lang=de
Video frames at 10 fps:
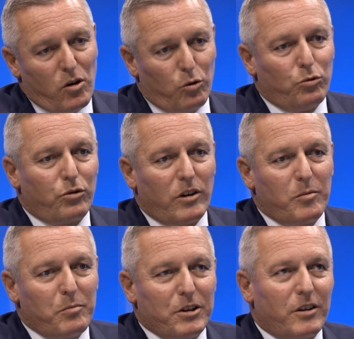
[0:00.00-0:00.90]
und äh,
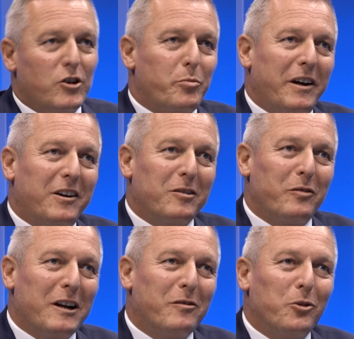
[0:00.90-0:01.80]
mit einem entsprechenden
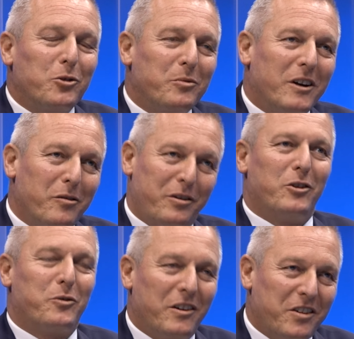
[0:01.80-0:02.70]
Wählervotum dann am
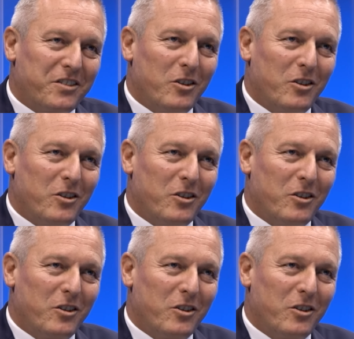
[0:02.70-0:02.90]
24.